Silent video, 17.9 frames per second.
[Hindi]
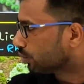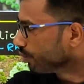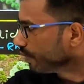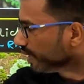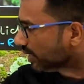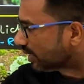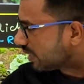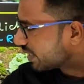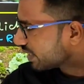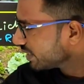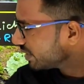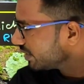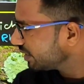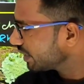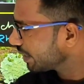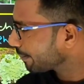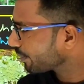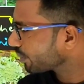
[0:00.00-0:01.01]
वही एक
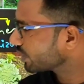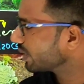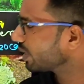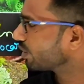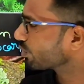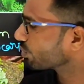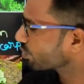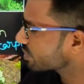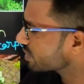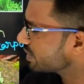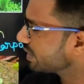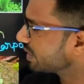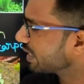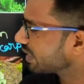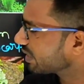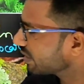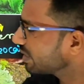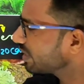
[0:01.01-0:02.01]
कजली का पौधा और उसी
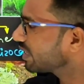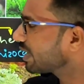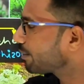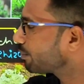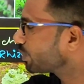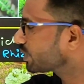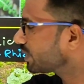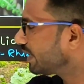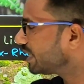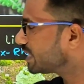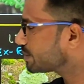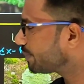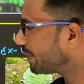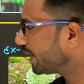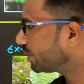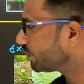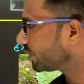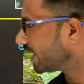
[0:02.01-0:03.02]
का रियल नाम होता है
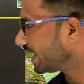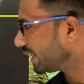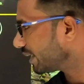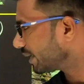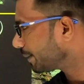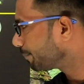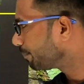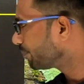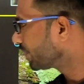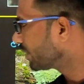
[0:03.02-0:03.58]
स्पायरोगायरा